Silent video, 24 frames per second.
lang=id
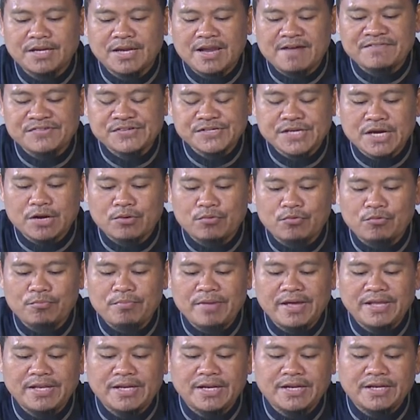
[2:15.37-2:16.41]
nafsahu
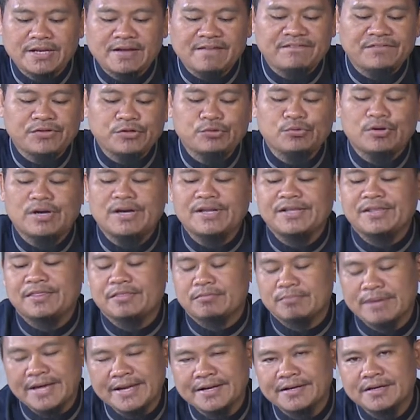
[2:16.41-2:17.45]
bainan nafi wal
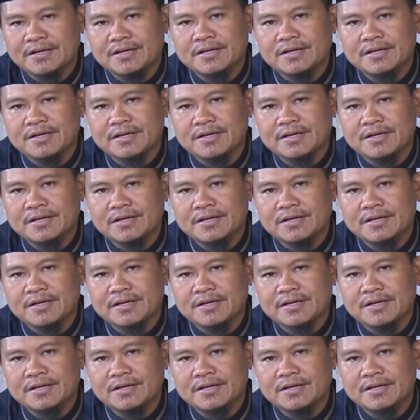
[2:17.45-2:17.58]
itsbat.